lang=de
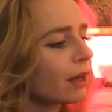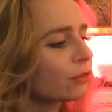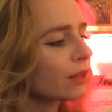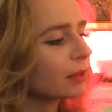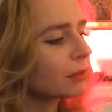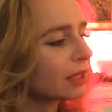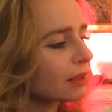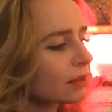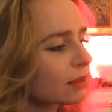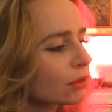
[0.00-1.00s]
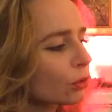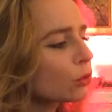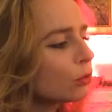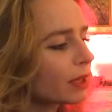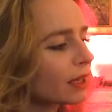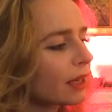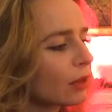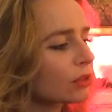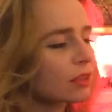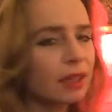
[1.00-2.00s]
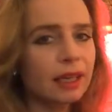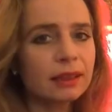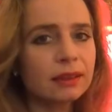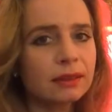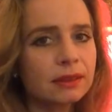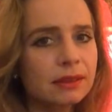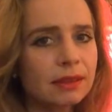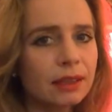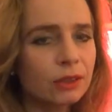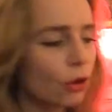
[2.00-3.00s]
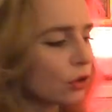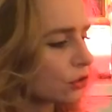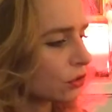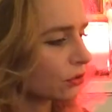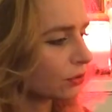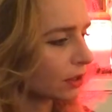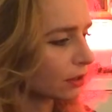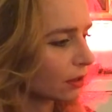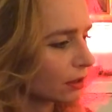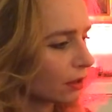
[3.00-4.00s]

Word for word: auf einmal das trübe Clownslächeln des Enttäuschten wird.